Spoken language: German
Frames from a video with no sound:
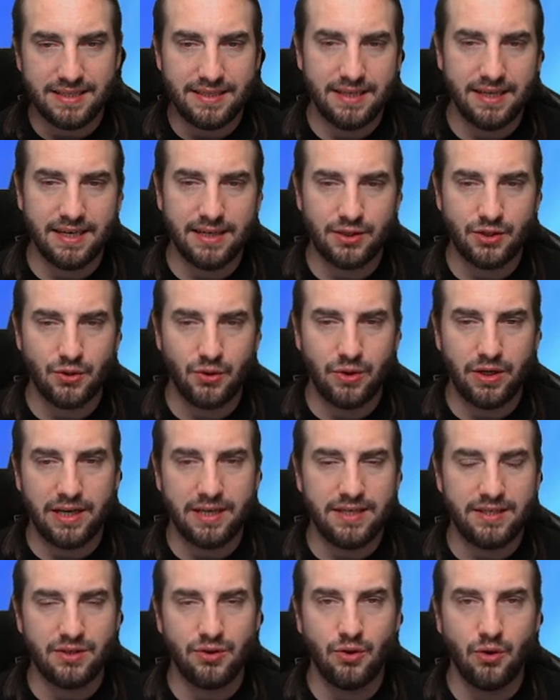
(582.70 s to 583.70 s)
hier ganz schön an
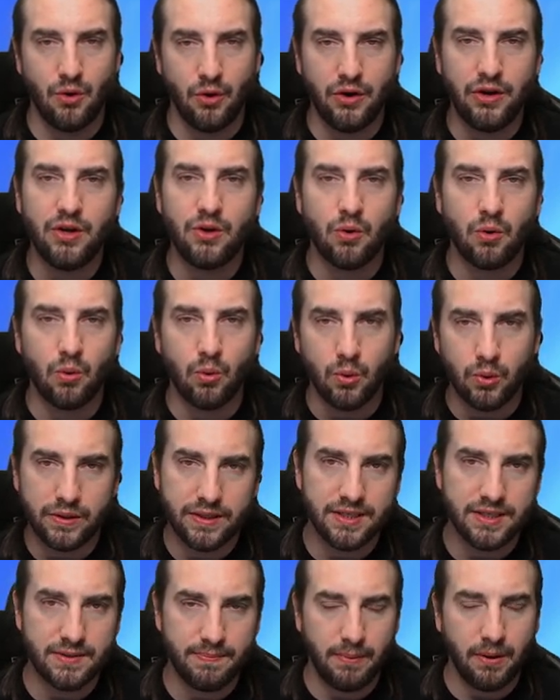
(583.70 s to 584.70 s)
diesen neuen
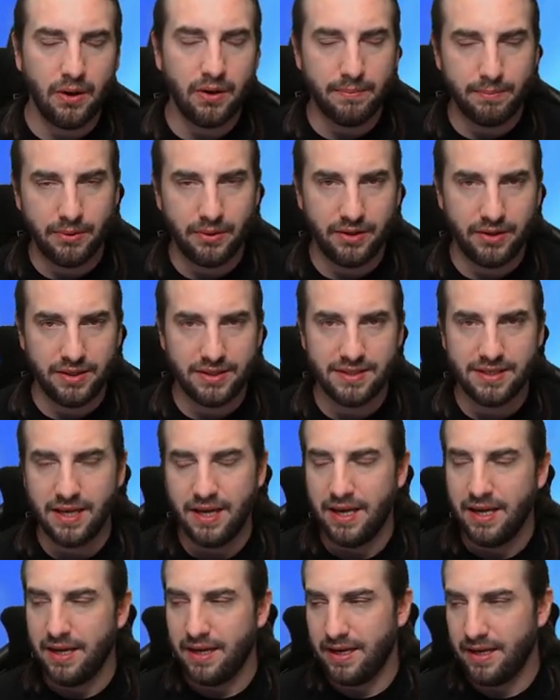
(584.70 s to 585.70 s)
roten Spawn Points,
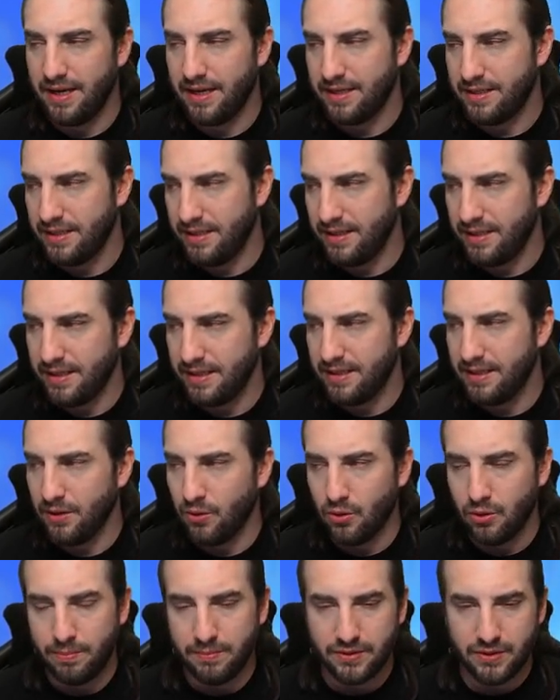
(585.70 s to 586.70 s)
äh, die hier
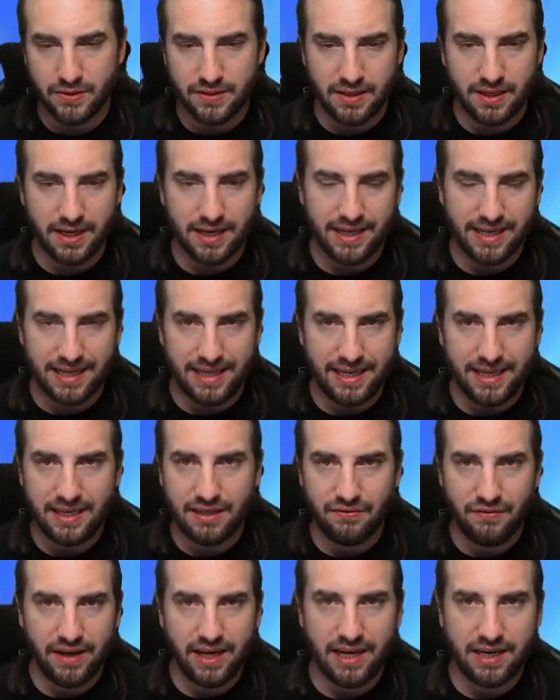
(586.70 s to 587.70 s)
oben sozusagen
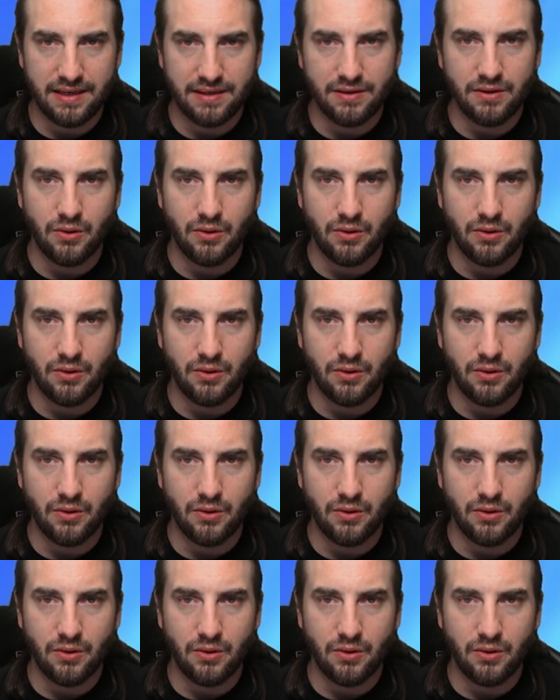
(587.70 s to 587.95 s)
gelegt werden.